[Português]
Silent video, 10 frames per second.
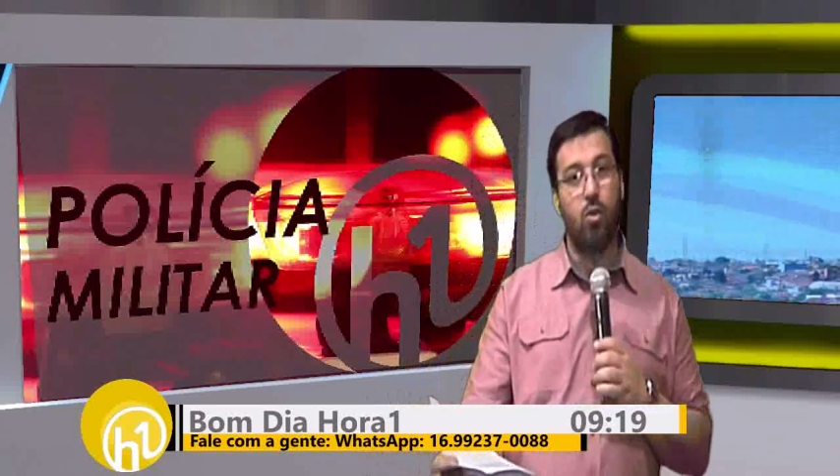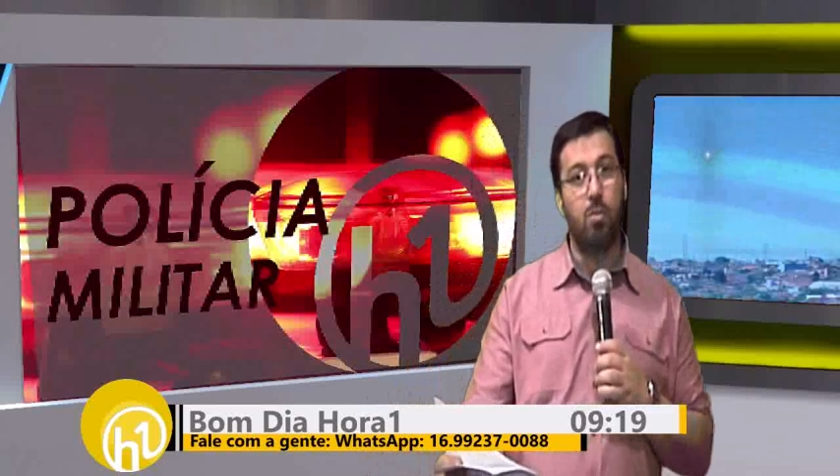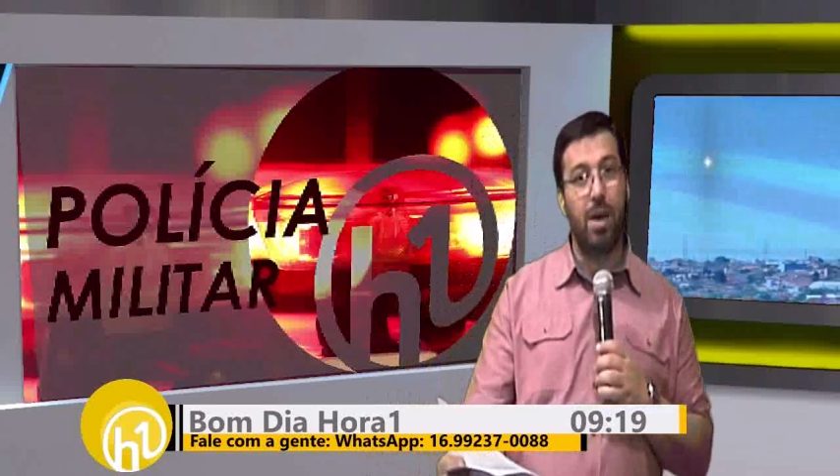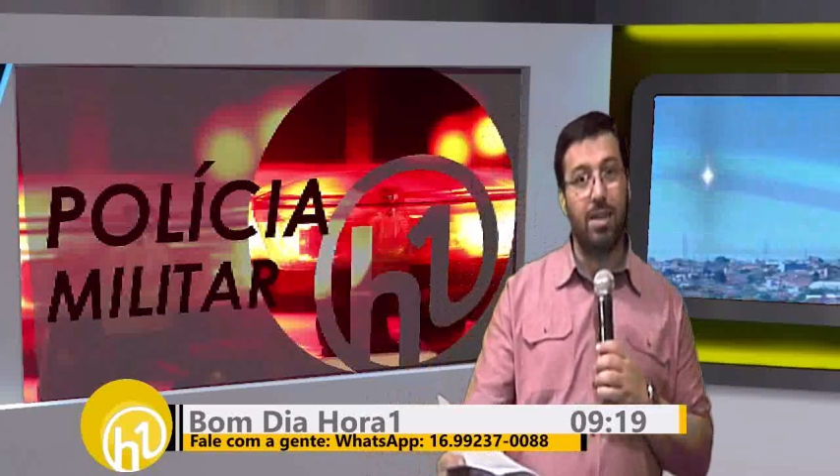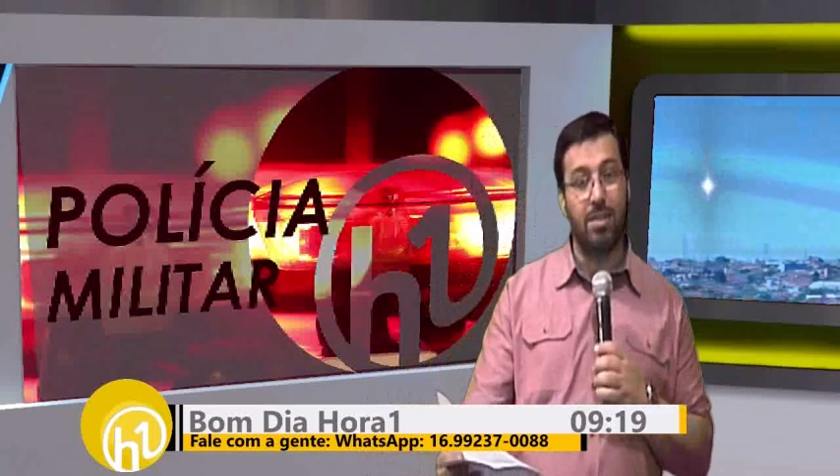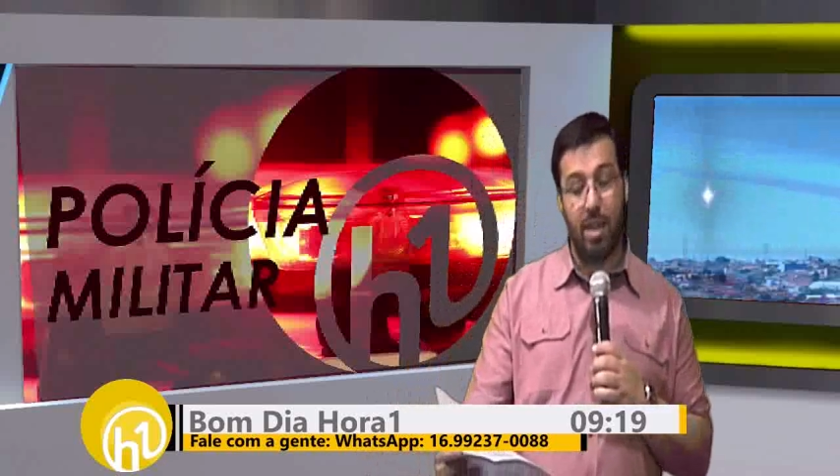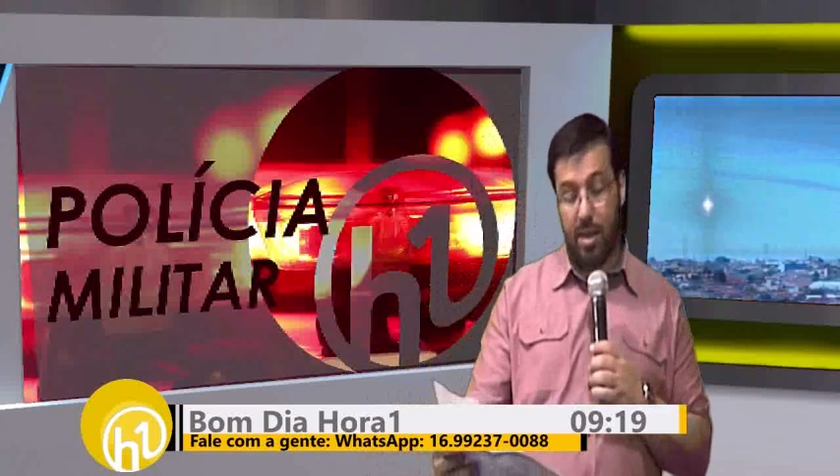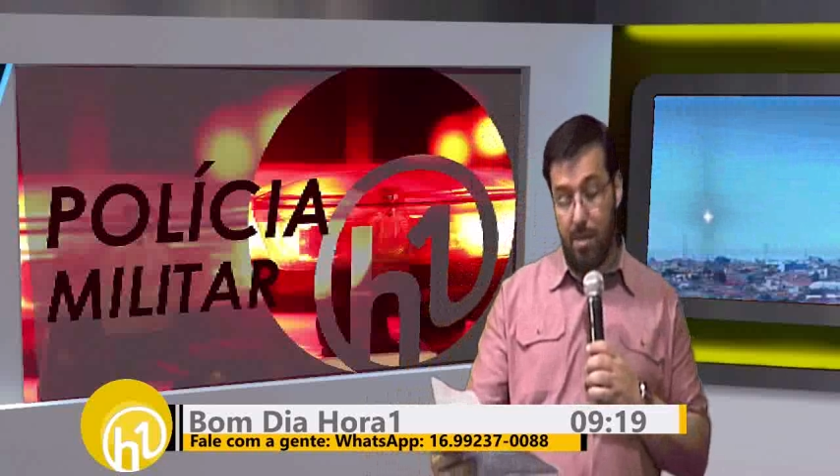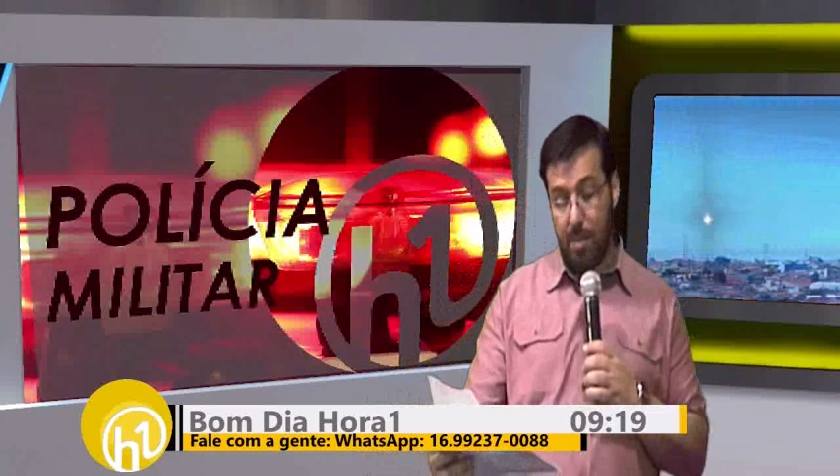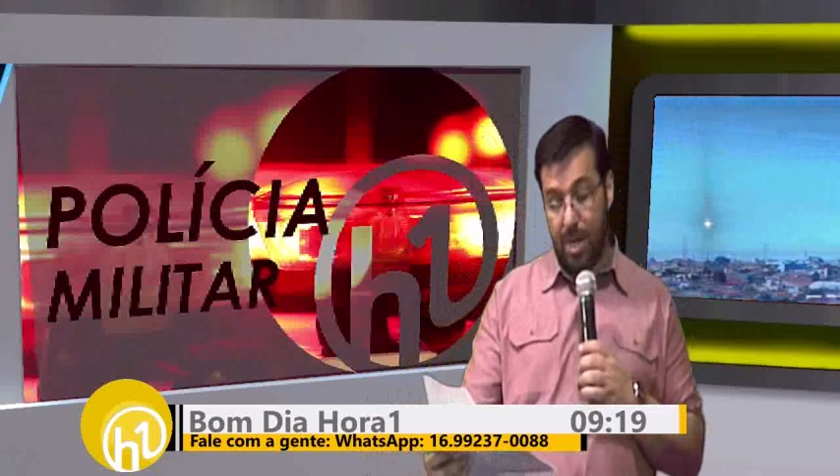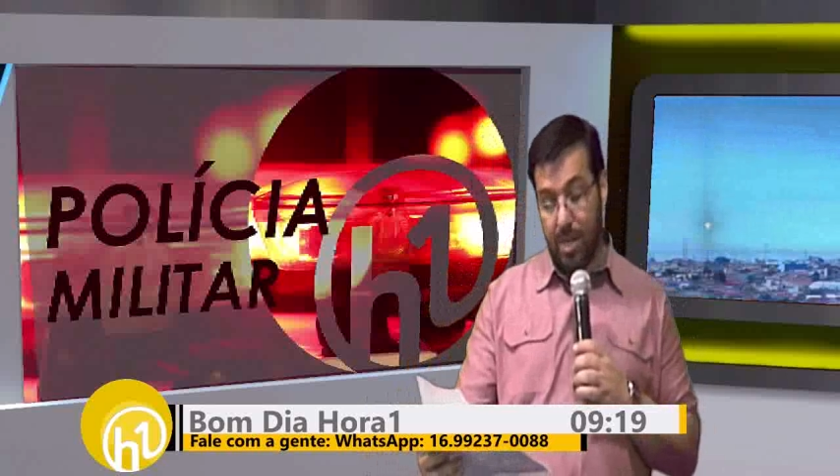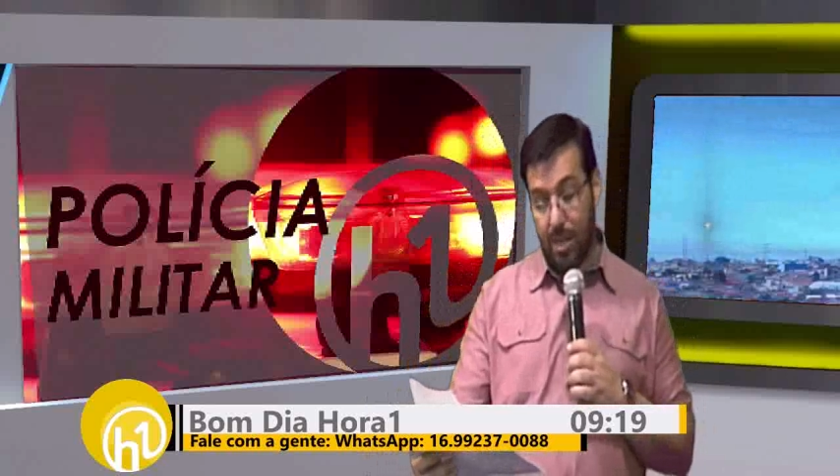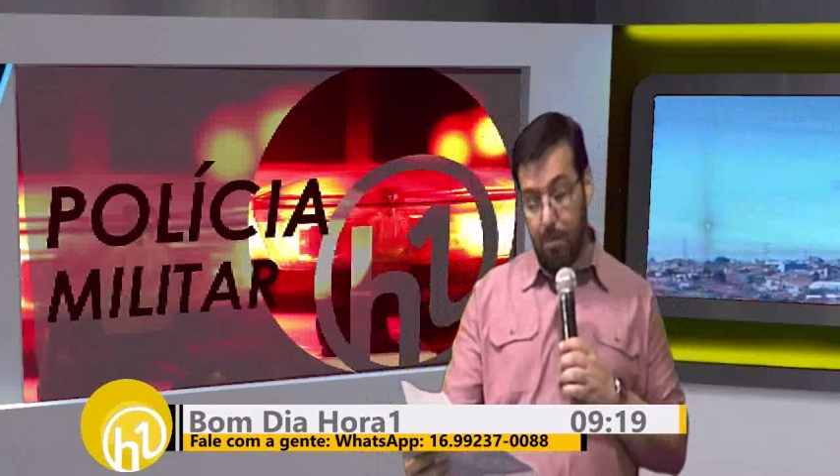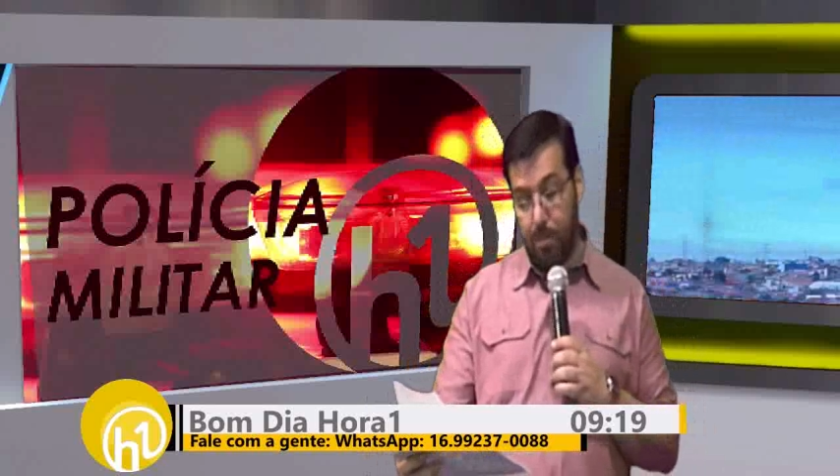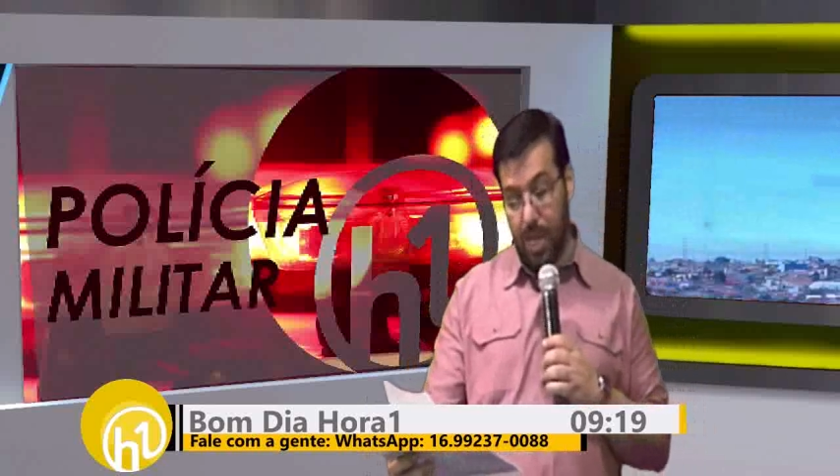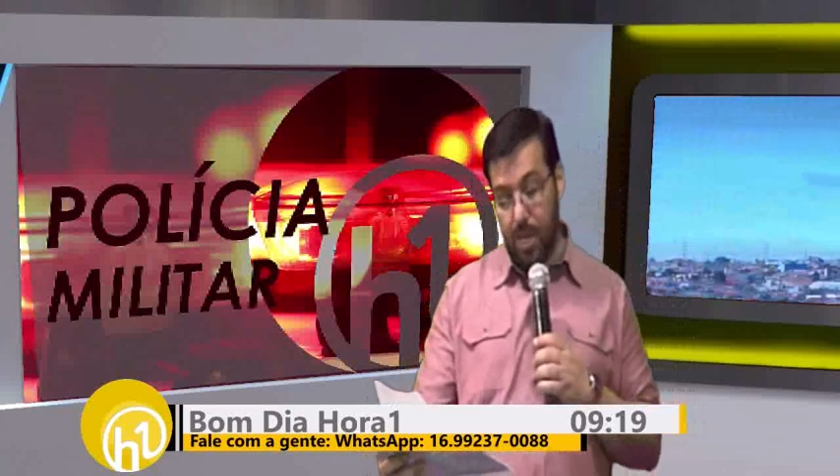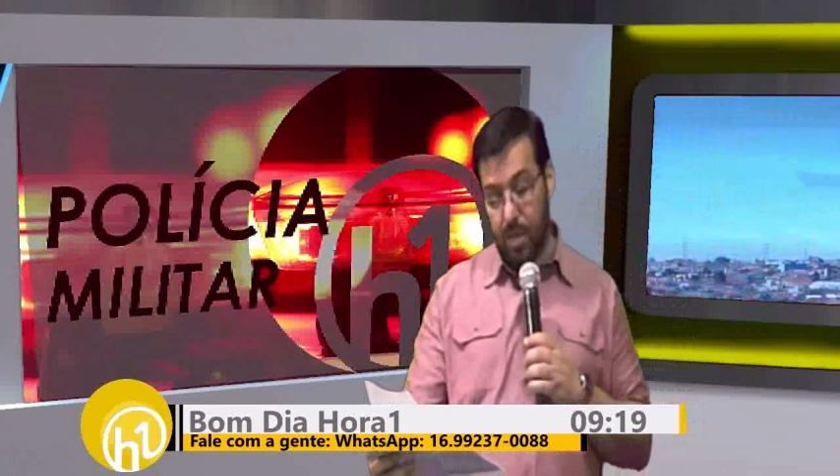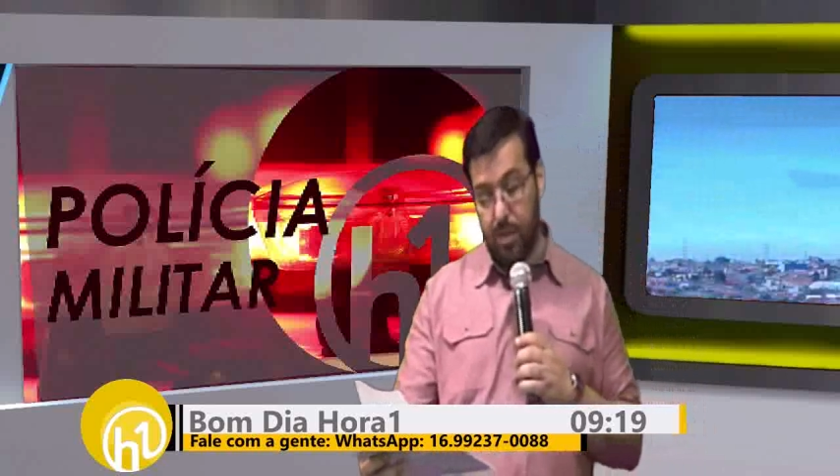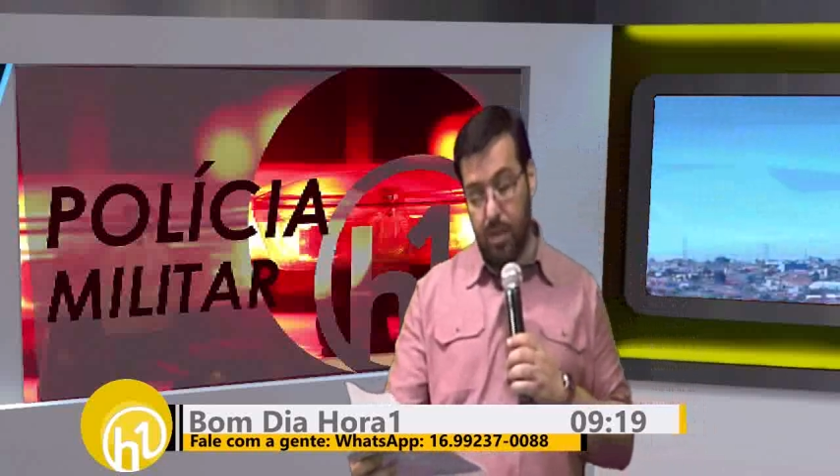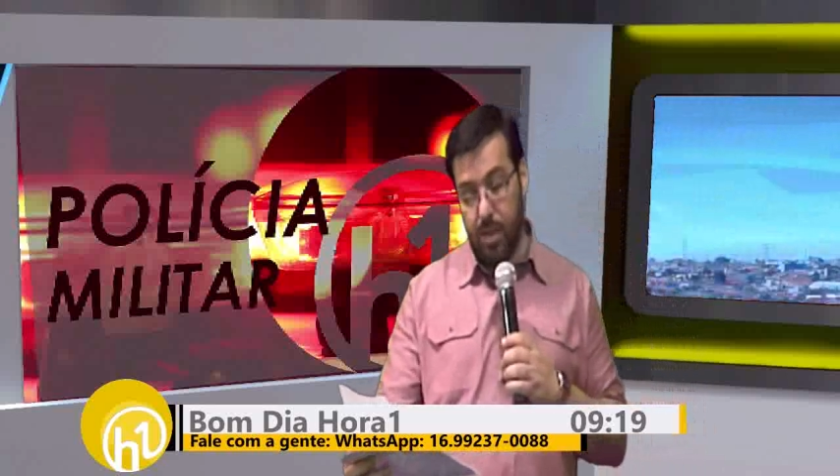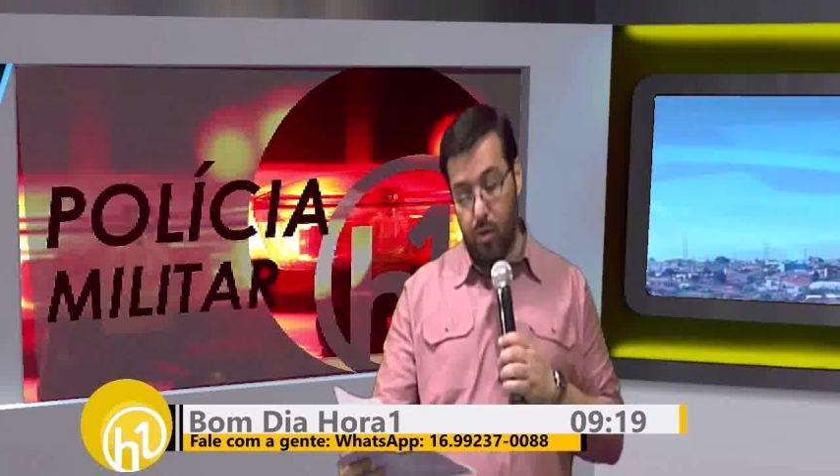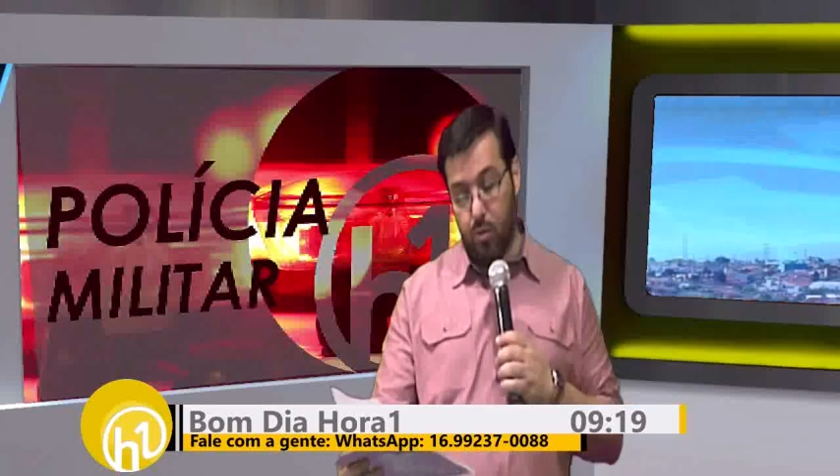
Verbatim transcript: com base na Lei Maria da Penha,